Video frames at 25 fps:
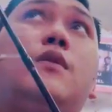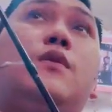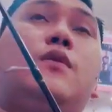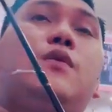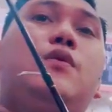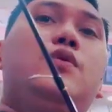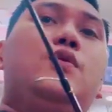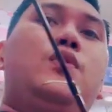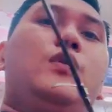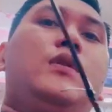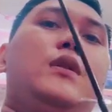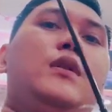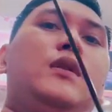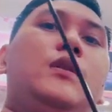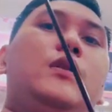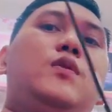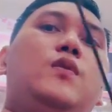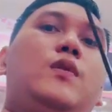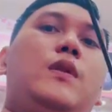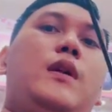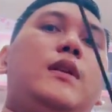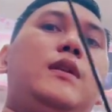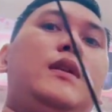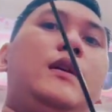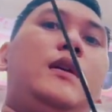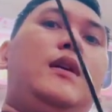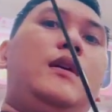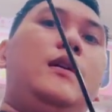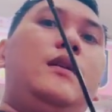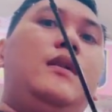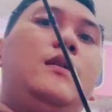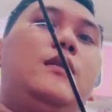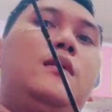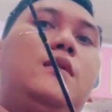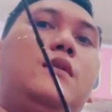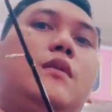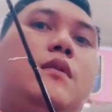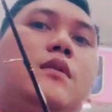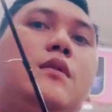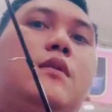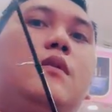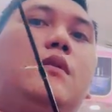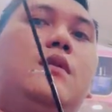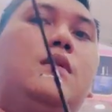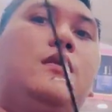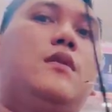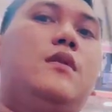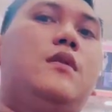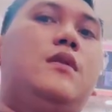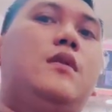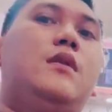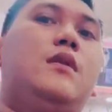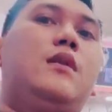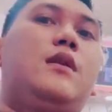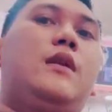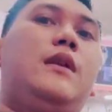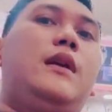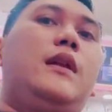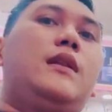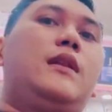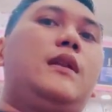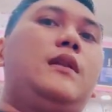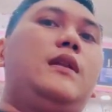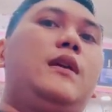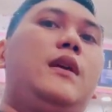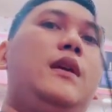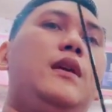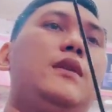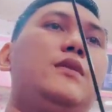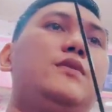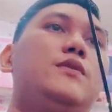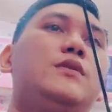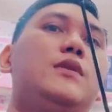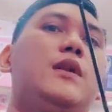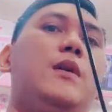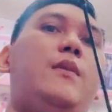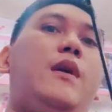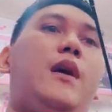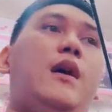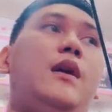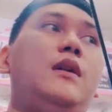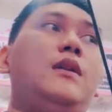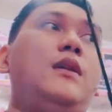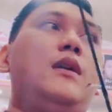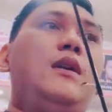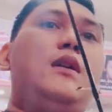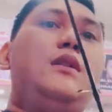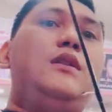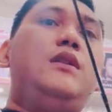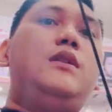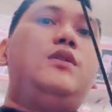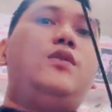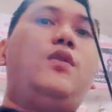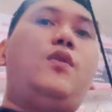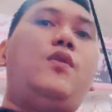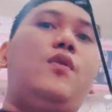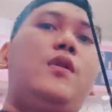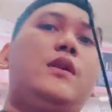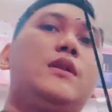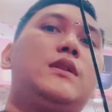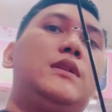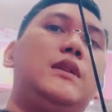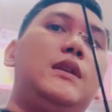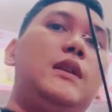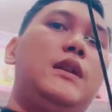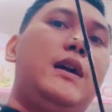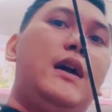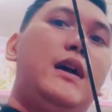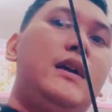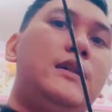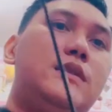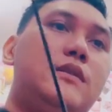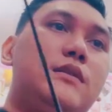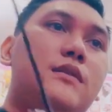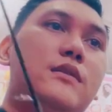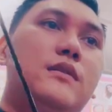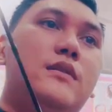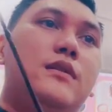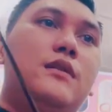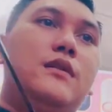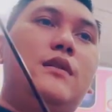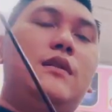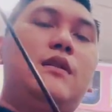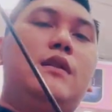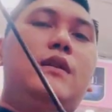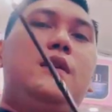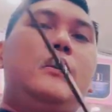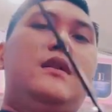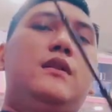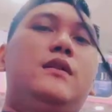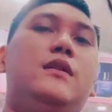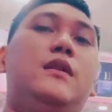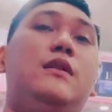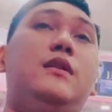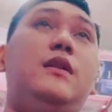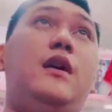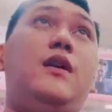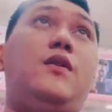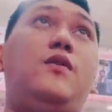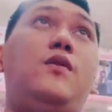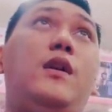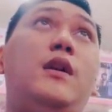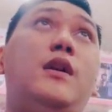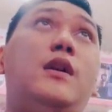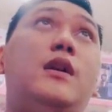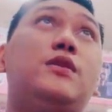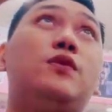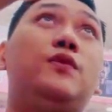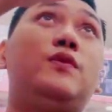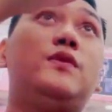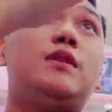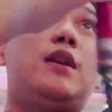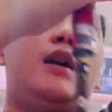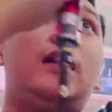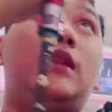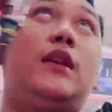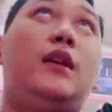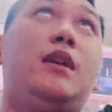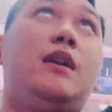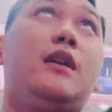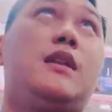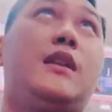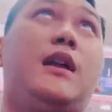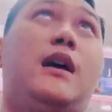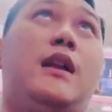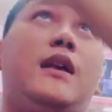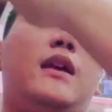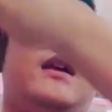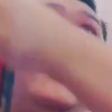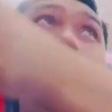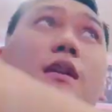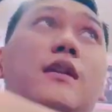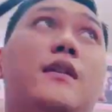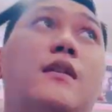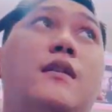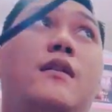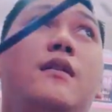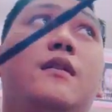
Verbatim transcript: untuk kelenturannya ya kelihatan nggak ya susah banget ya ini toko kecil guys jadi aku agak susah nih nariknya